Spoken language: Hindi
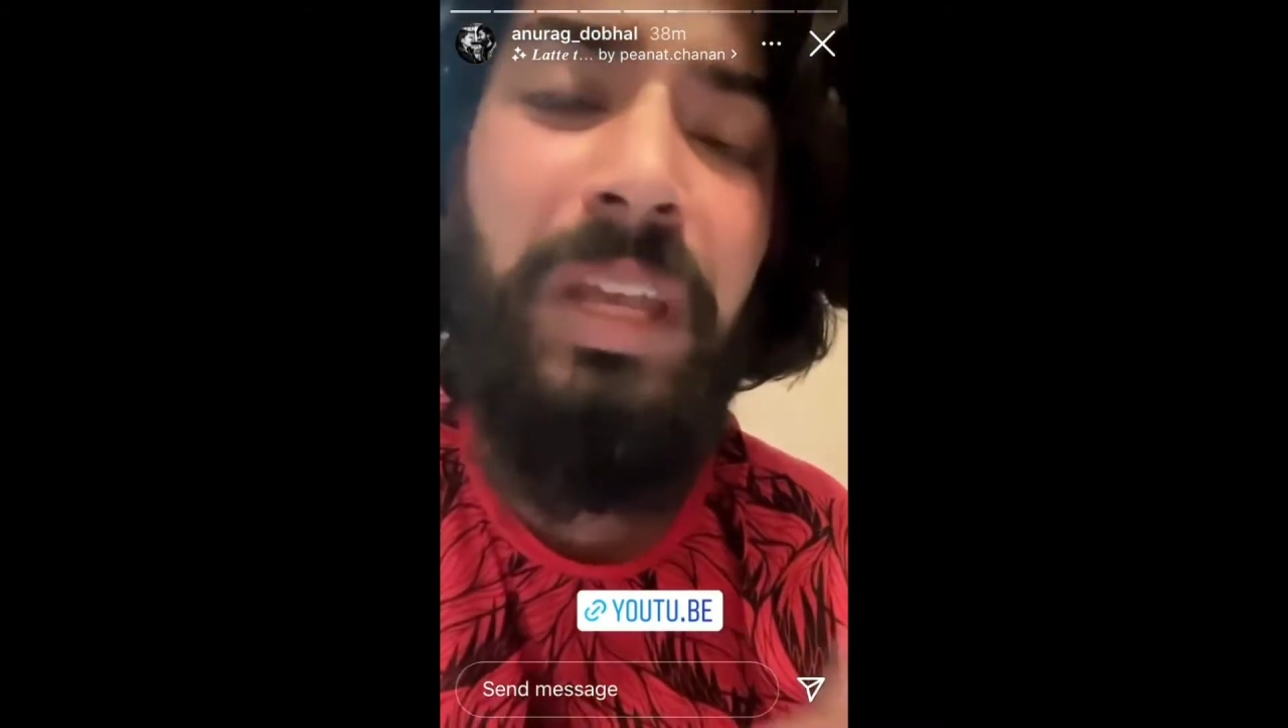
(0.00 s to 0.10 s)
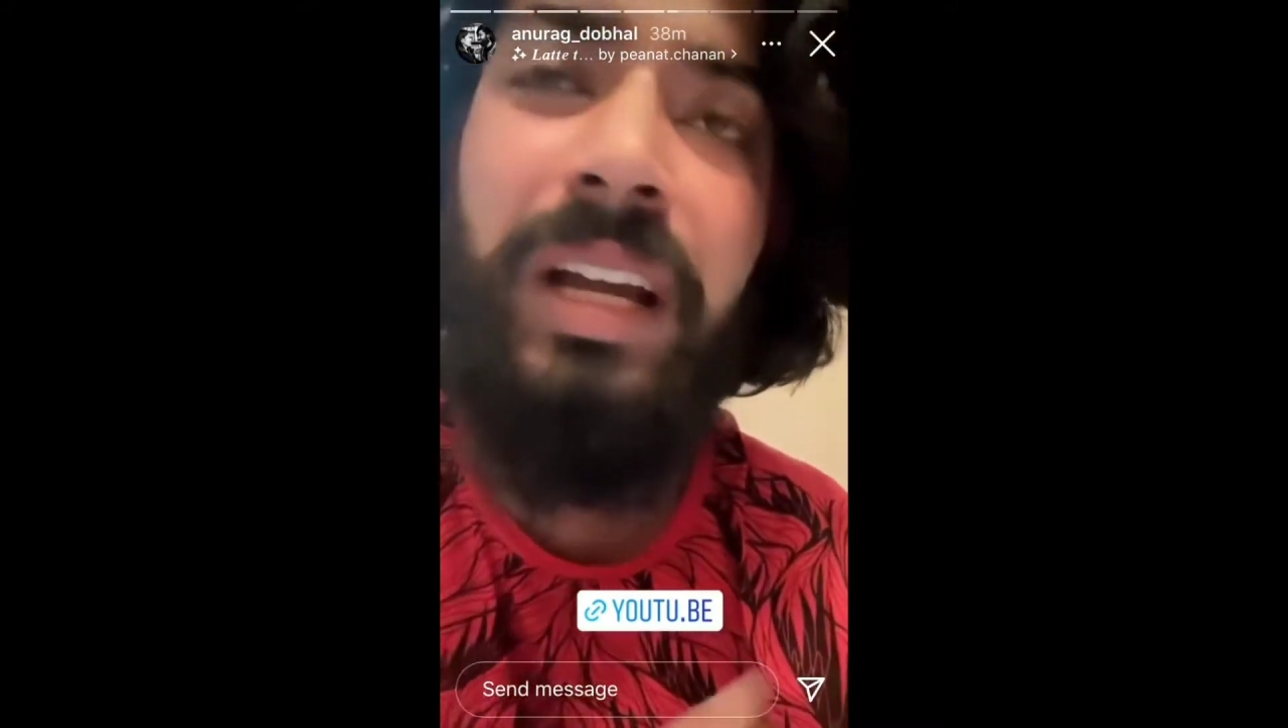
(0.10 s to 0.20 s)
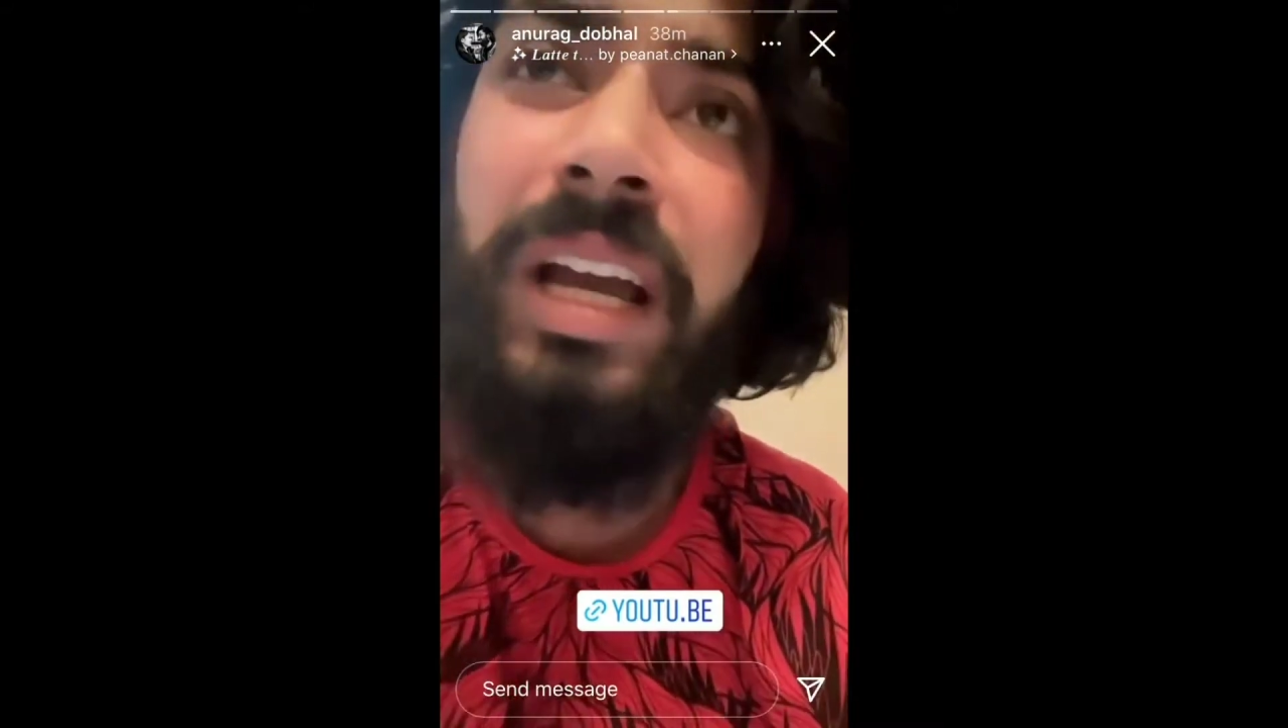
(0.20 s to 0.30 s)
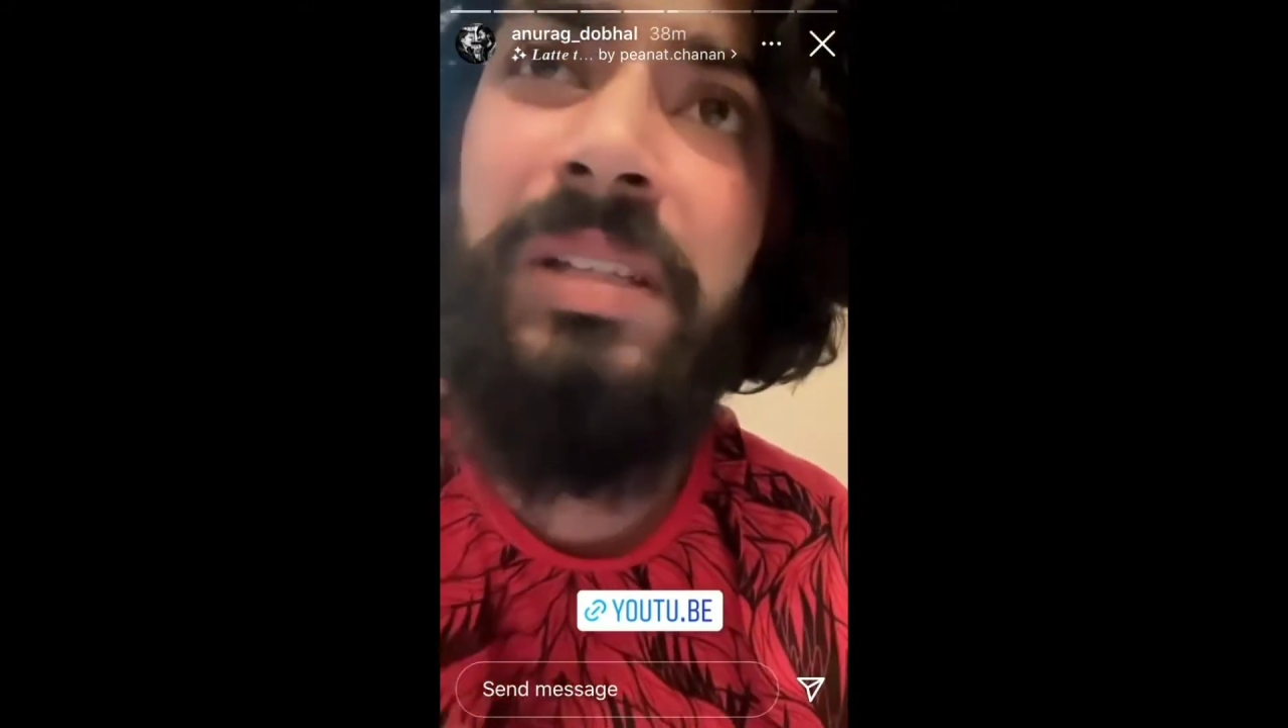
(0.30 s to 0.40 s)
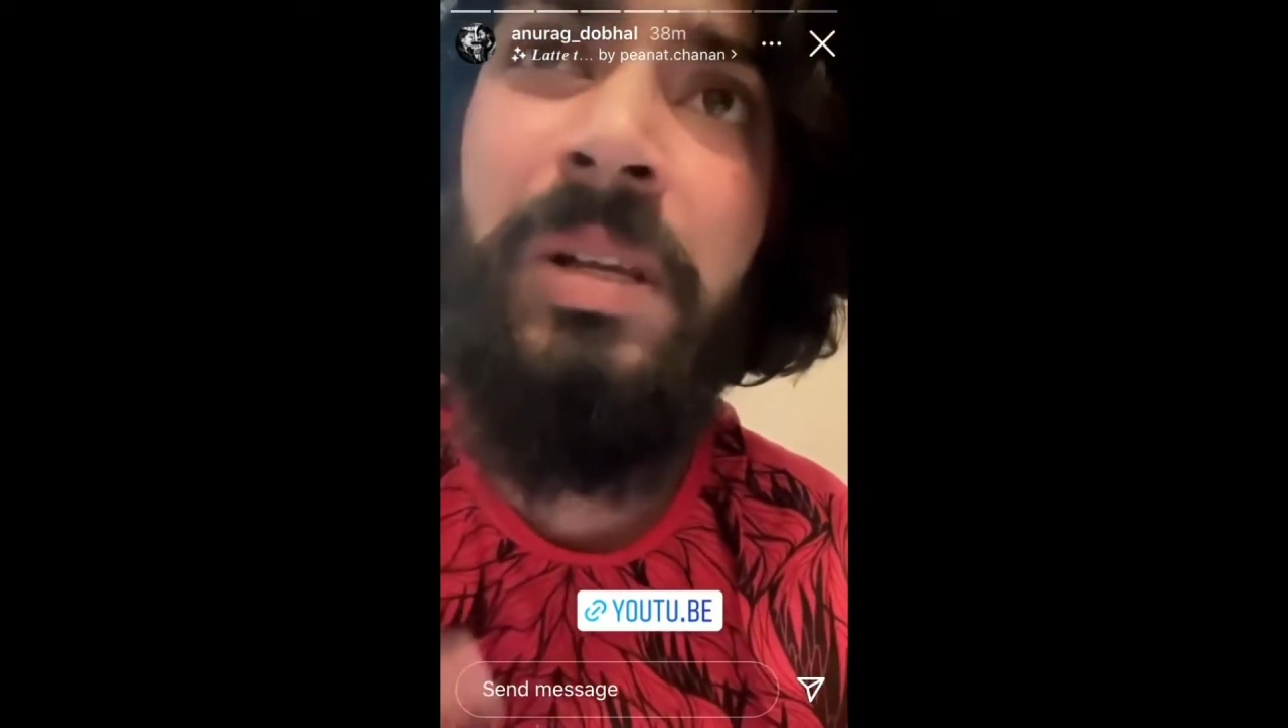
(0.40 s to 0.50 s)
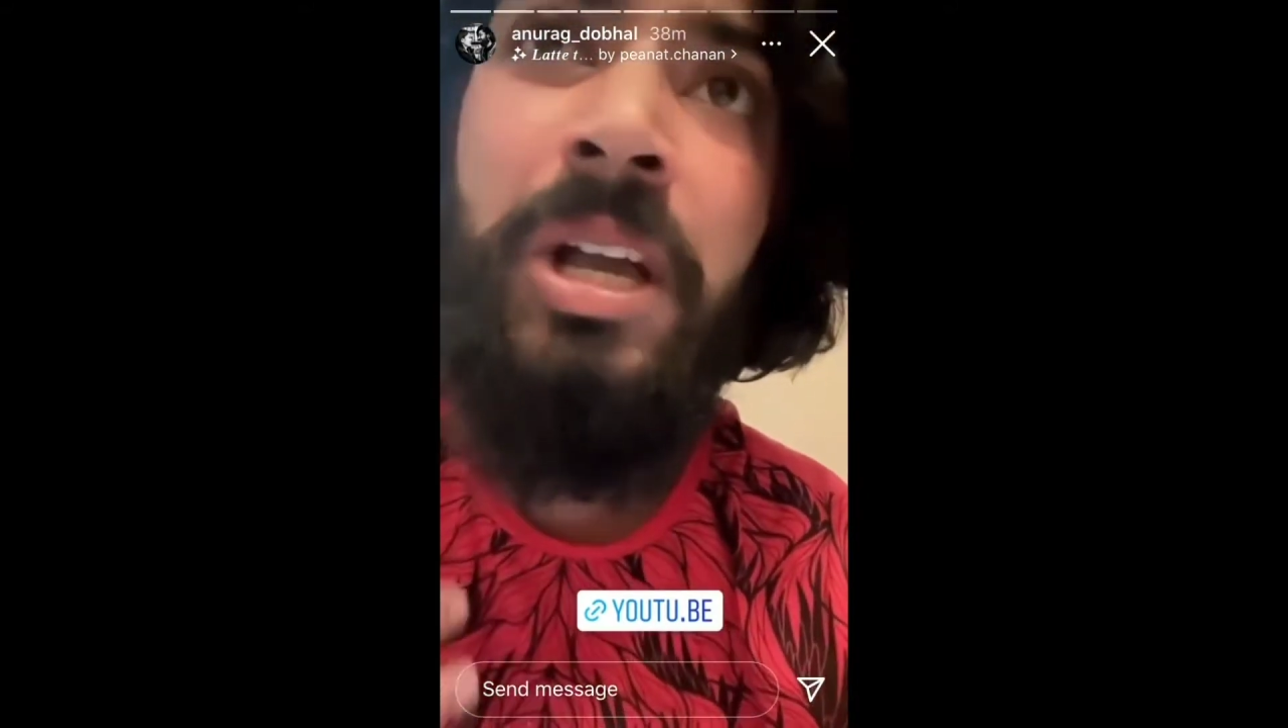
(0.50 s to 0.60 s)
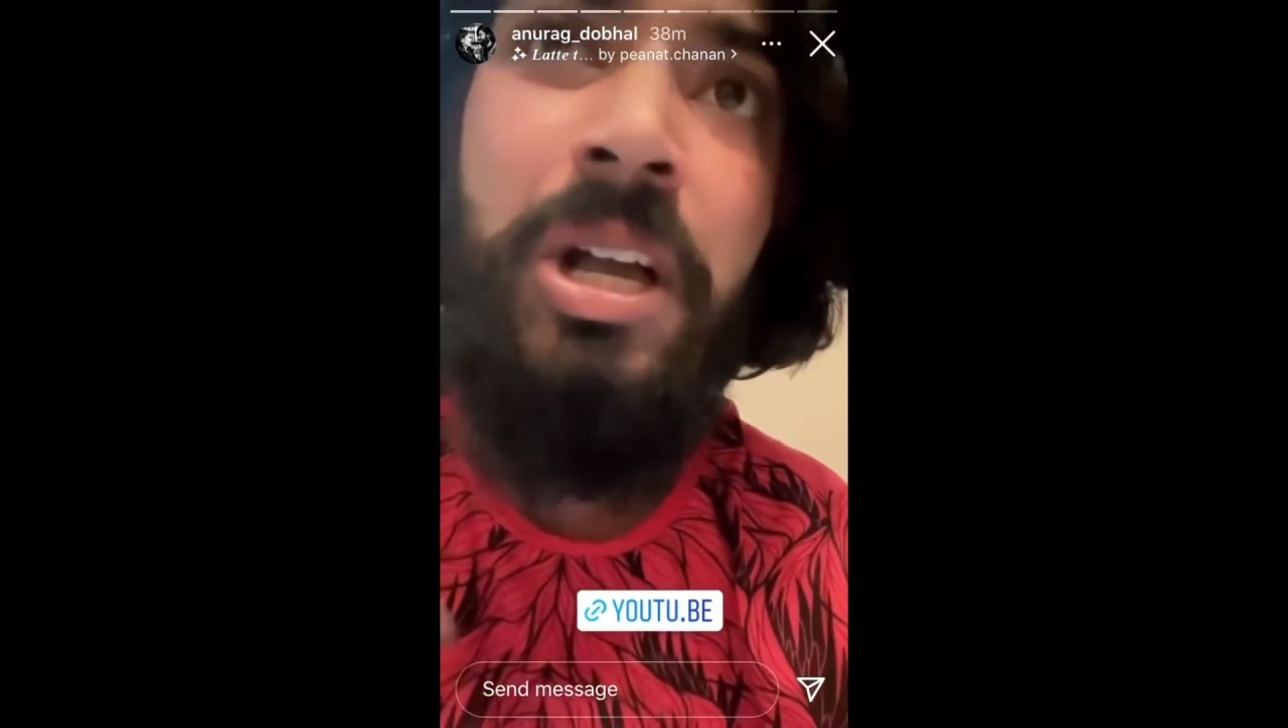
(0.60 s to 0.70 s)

पे ना गाइज